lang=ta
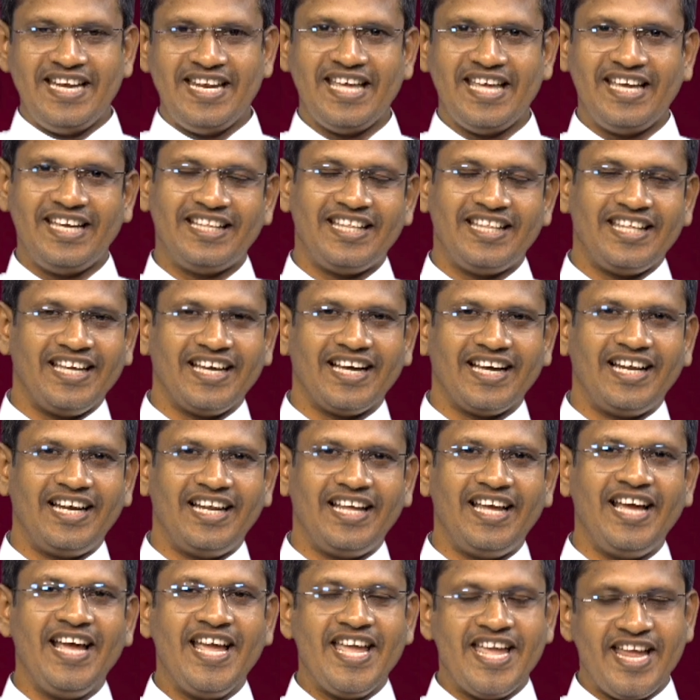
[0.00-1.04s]
இனிய
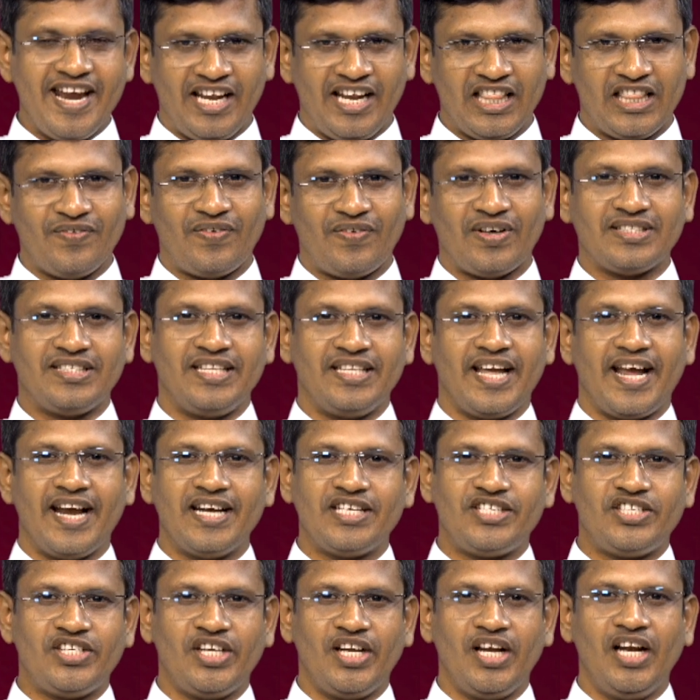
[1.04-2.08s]
இதயங்களே எடுத்து வாசி
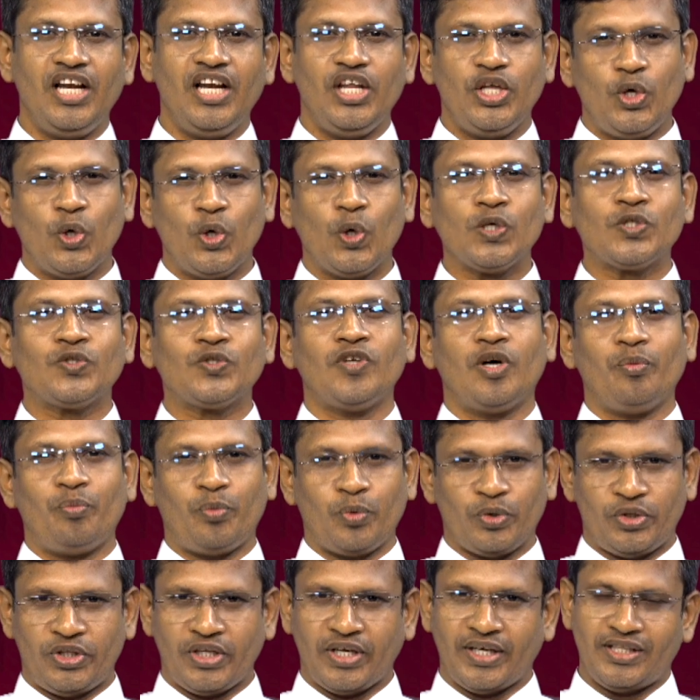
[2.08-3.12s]
நிகழ்ச்சியில் யோசா
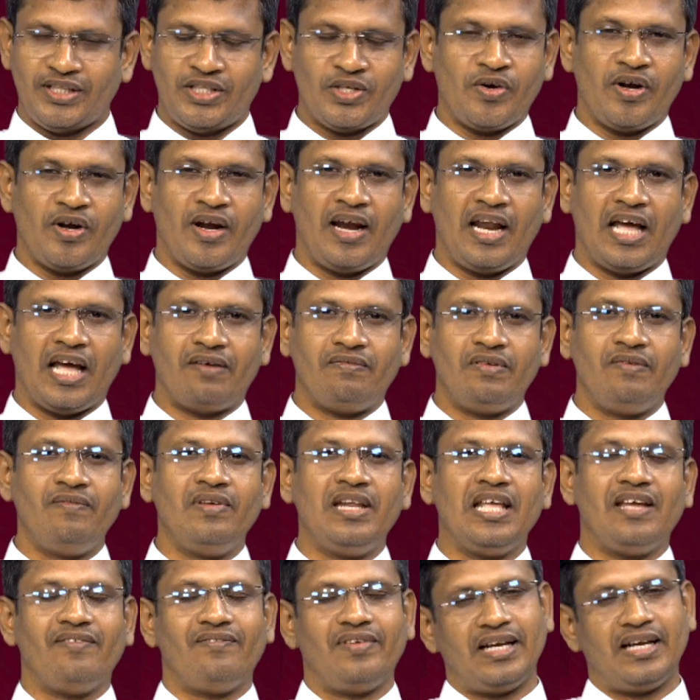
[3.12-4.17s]
புத்தகத்துக்குண்டான
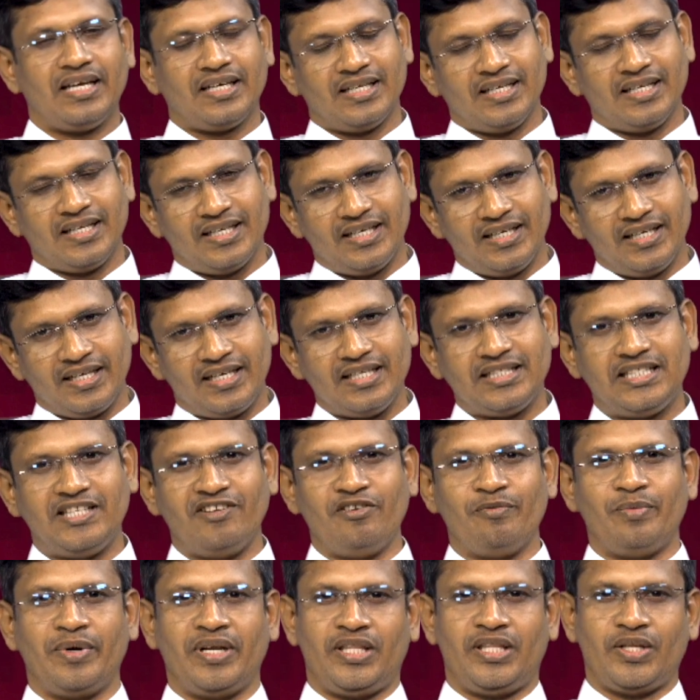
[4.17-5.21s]
விவிலிய விளக்கங்களுக்கு
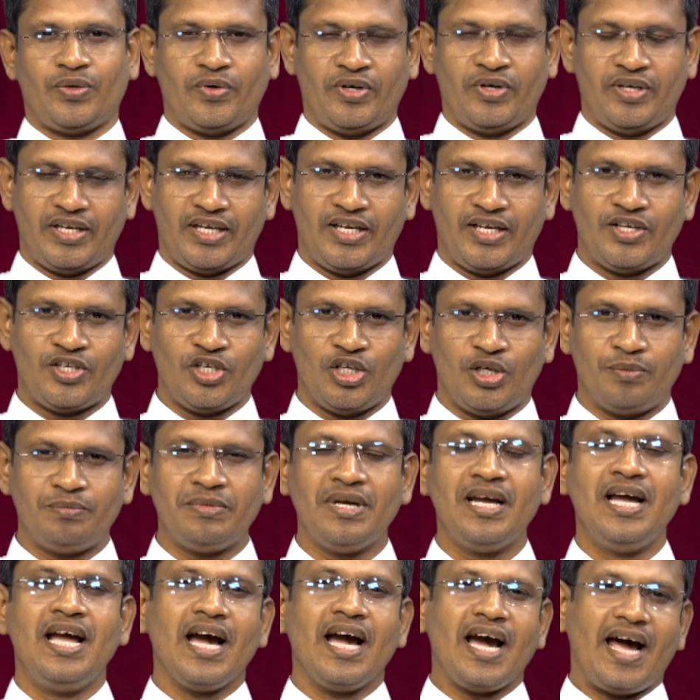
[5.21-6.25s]
செவிமடுத்துக்
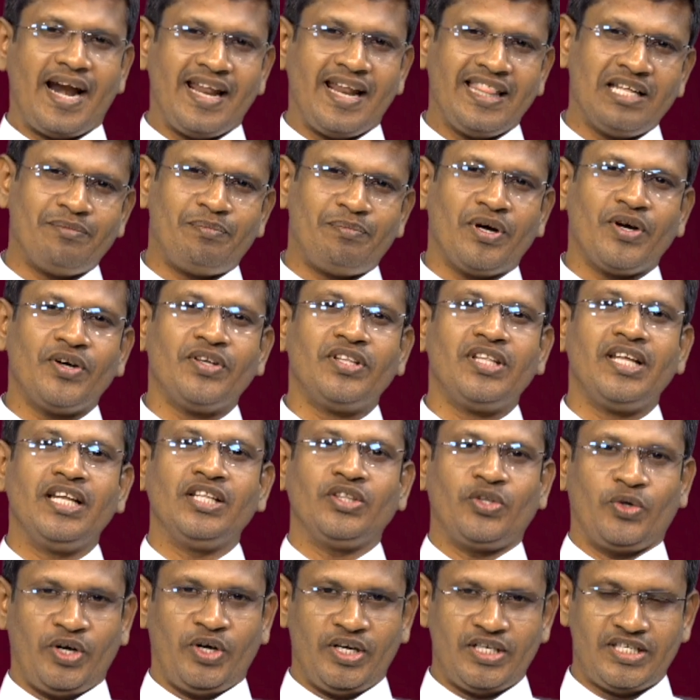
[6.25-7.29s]
கொண்டிருக்கின்றோம் கடந்த
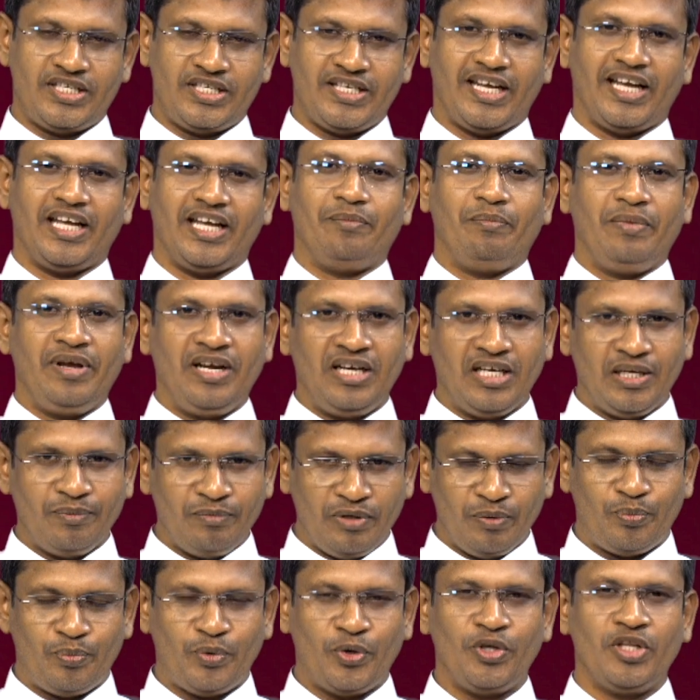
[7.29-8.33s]
பகுதியின் தொடர்ச்சியை
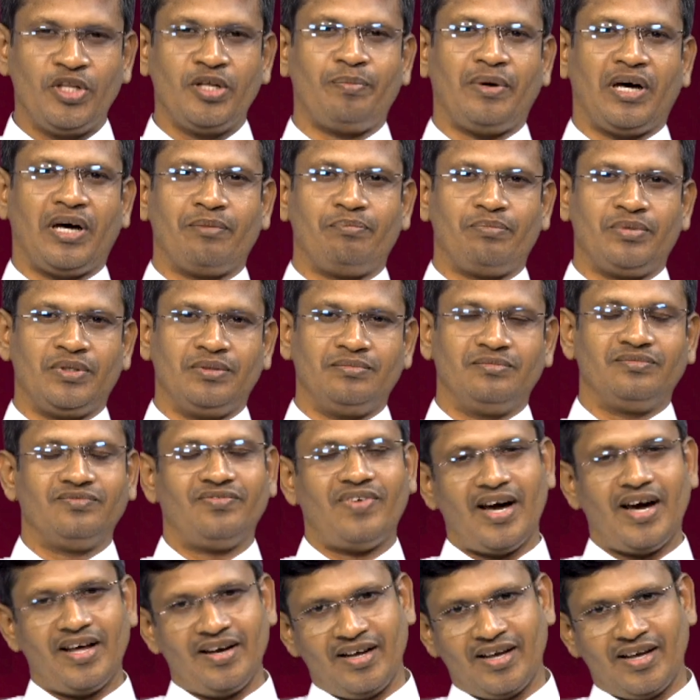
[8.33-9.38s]
மீண்டும் இப்பொழுது பார்ப்போம்
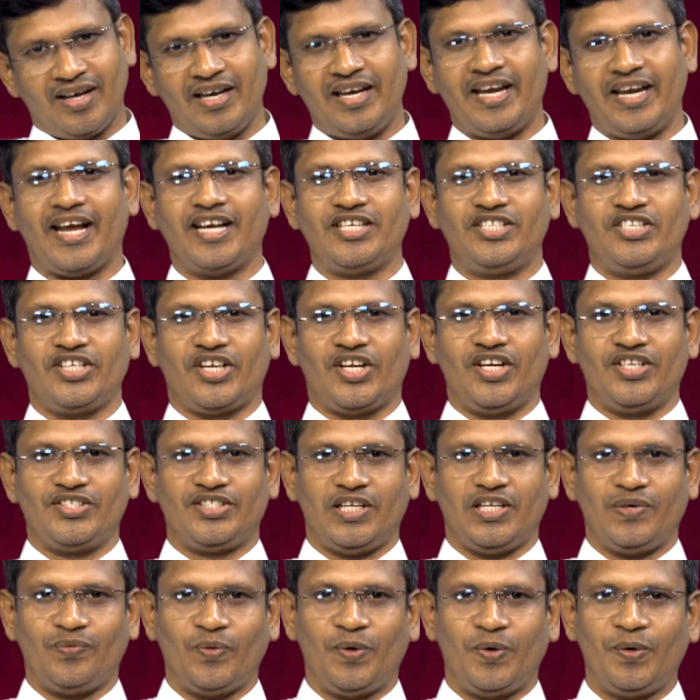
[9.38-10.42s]
வாருங்கள் நிகழ்ச்சிகள்
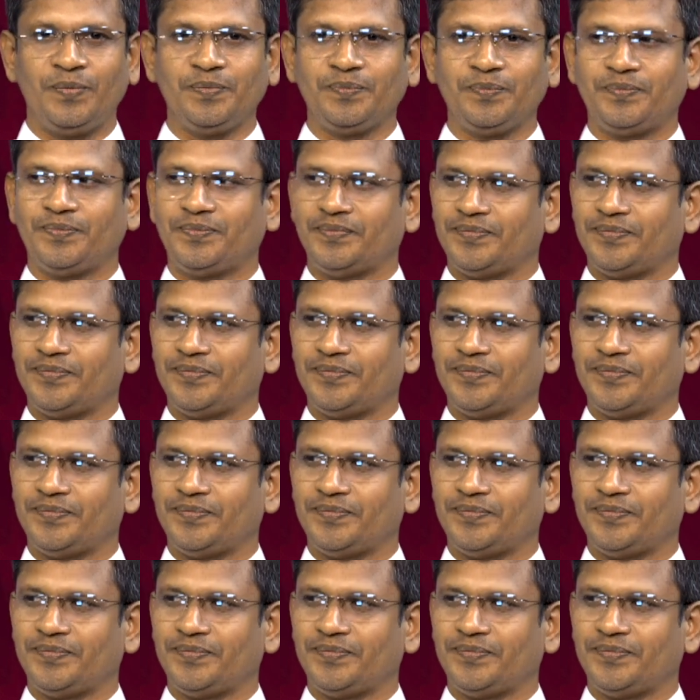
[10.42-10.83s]
செல்வோம்